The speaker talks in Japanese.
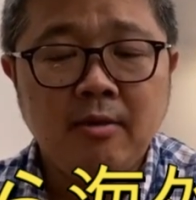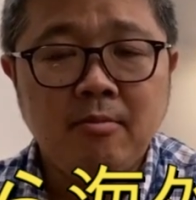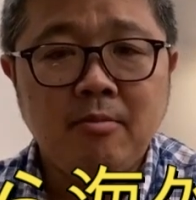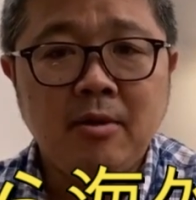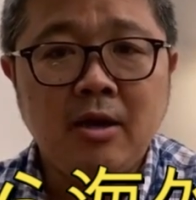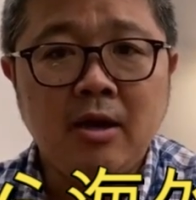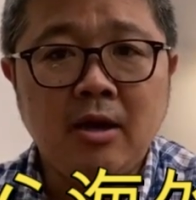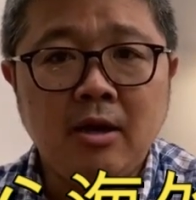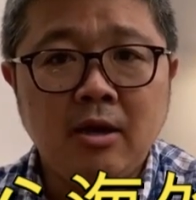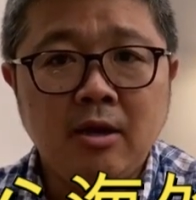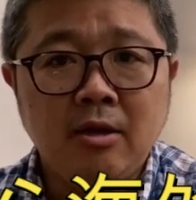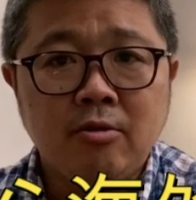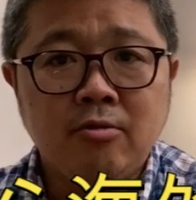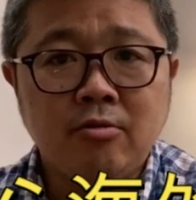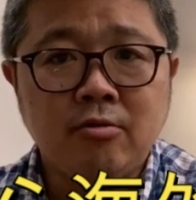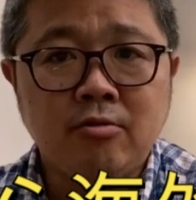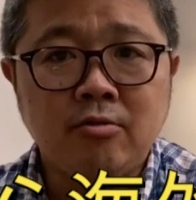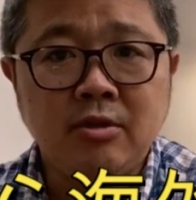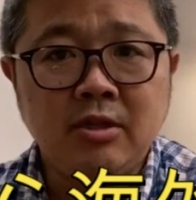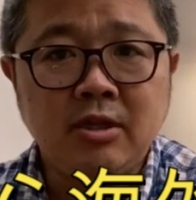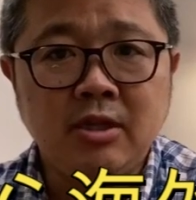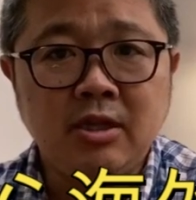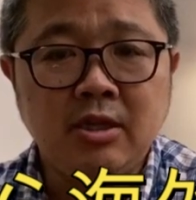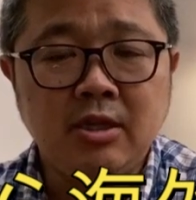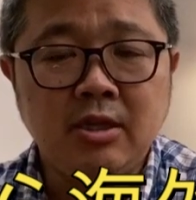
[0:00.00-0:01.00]
まあ、
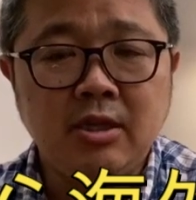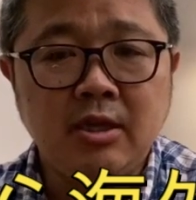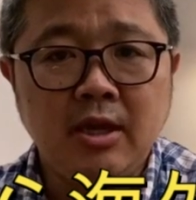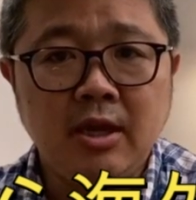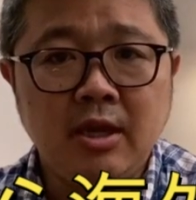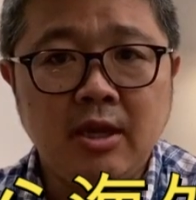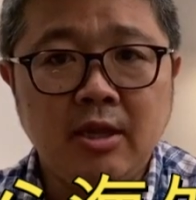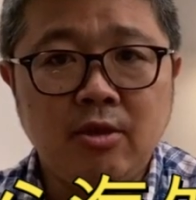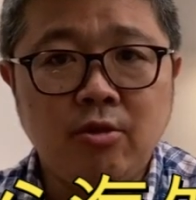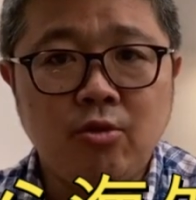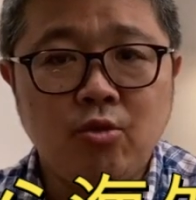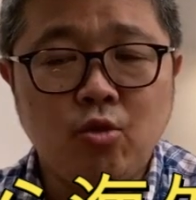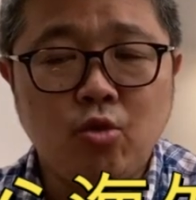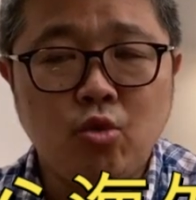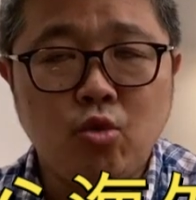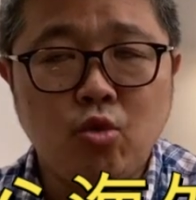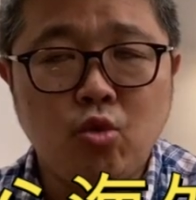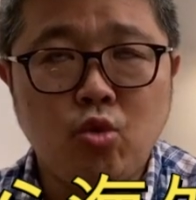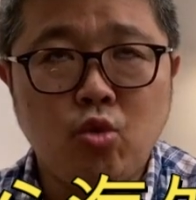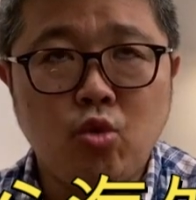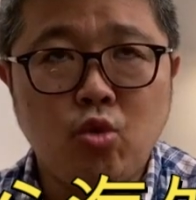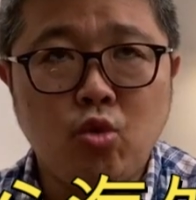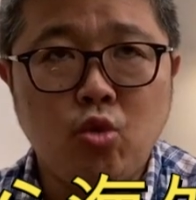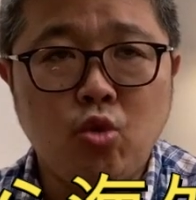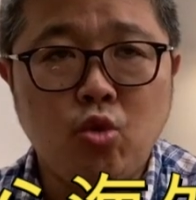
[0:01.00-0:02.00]
特に、えっ、ー、
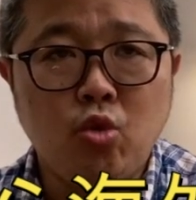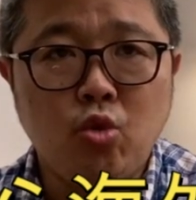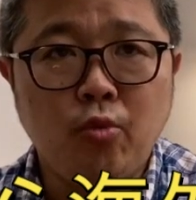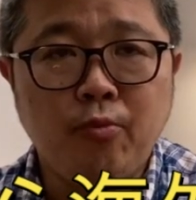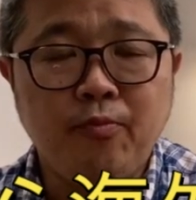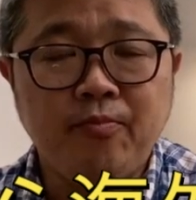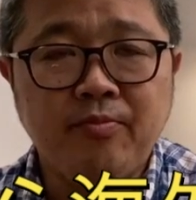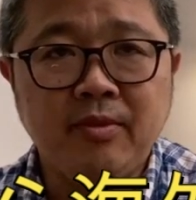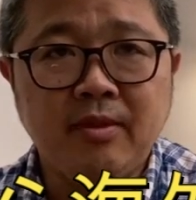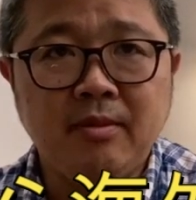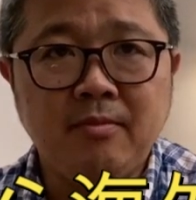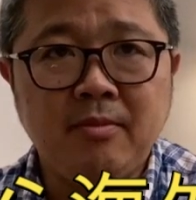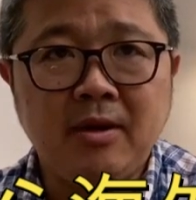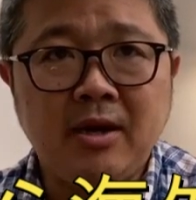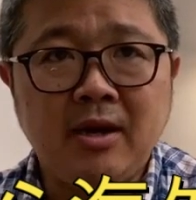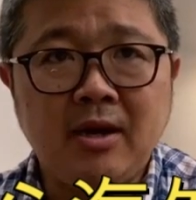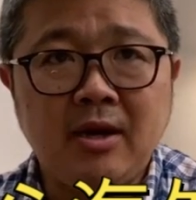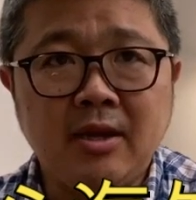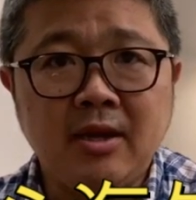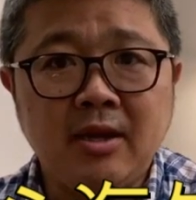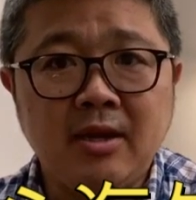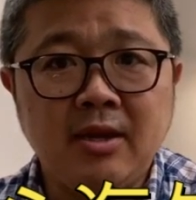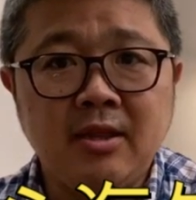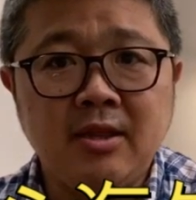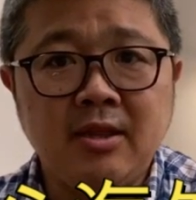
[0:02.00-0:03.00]
と、
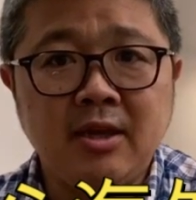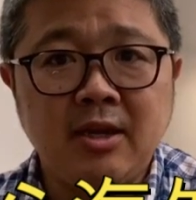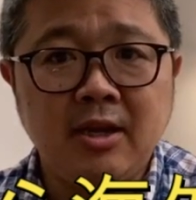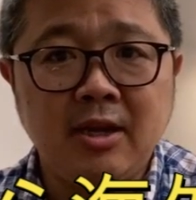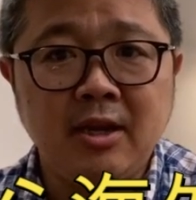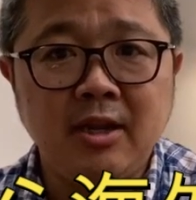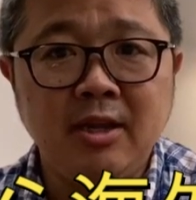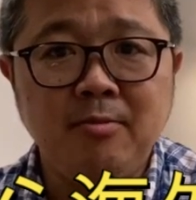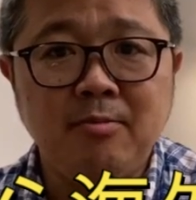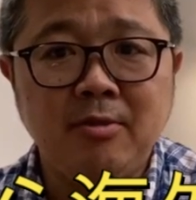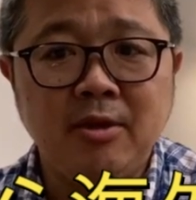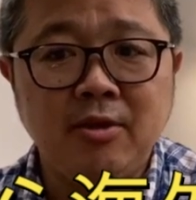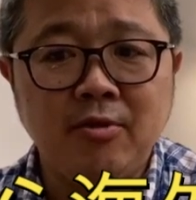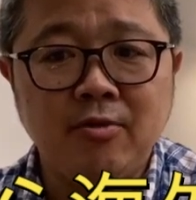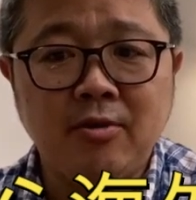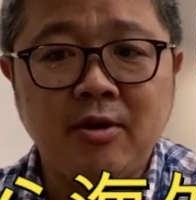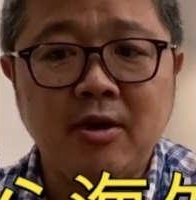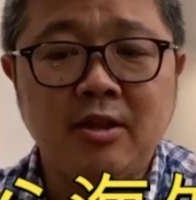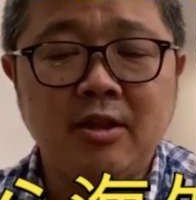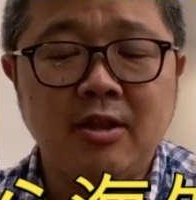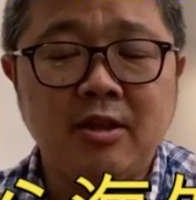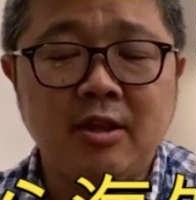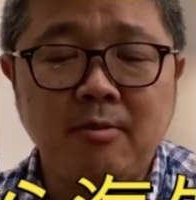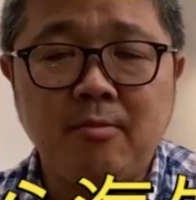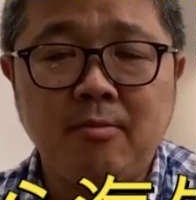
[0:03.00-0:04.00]
まあ、サラリーマンの
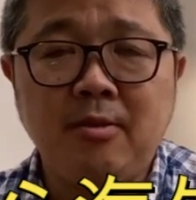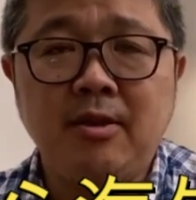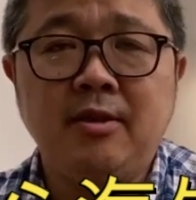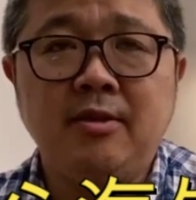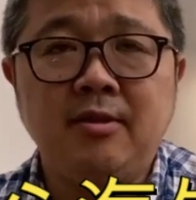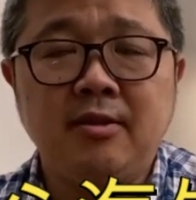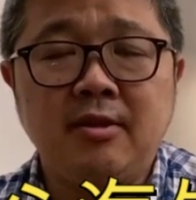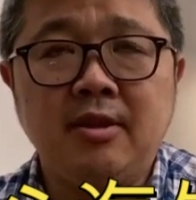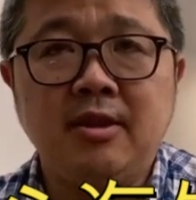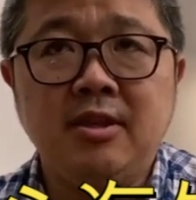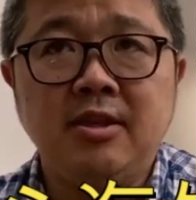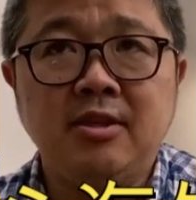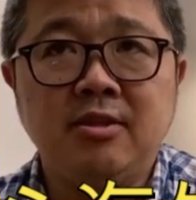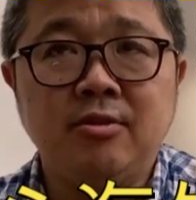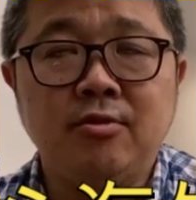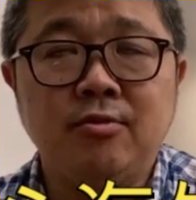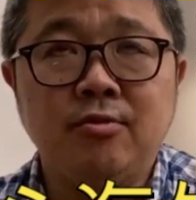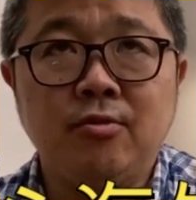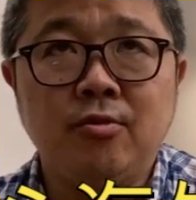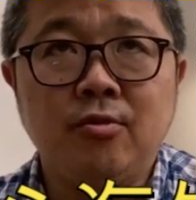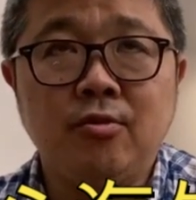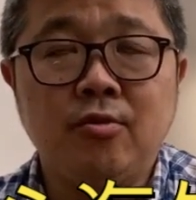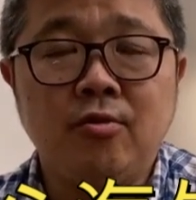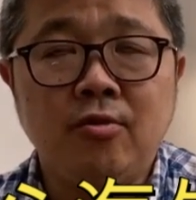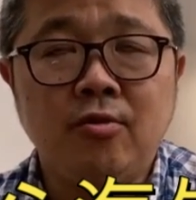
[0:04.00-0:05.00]
方で毎月そ
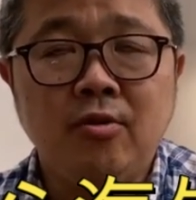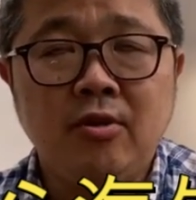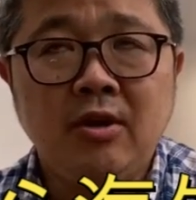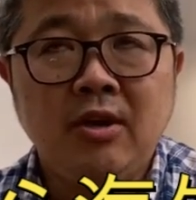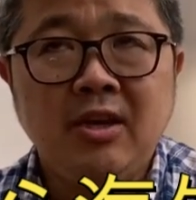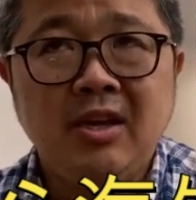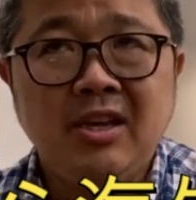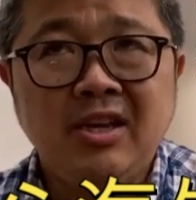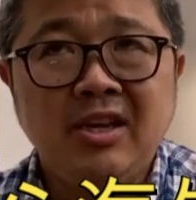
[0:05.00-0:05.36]
の、